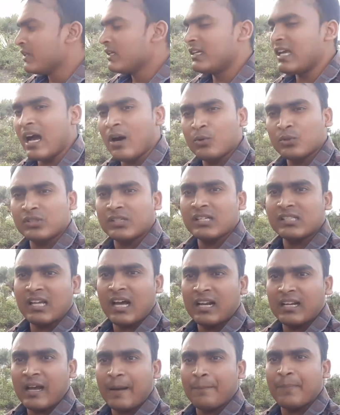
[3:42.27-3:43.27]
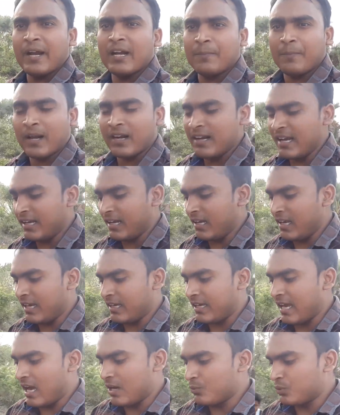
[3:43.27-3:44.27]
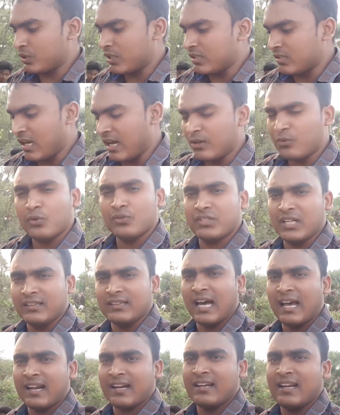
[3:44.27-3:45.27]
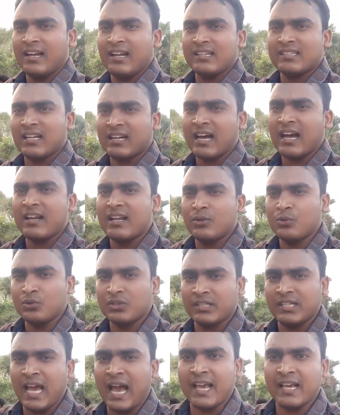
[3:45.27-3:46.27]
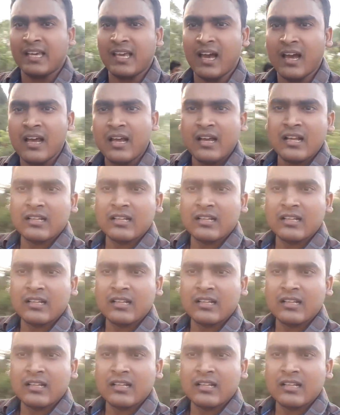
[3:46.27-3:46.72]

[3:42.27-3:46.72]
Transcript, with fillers: क्या उस किसान का पेट भरने के लिए क्या उस किसान को ज़िंदा रखने के लिए सरकार ने कुछ किया है क्या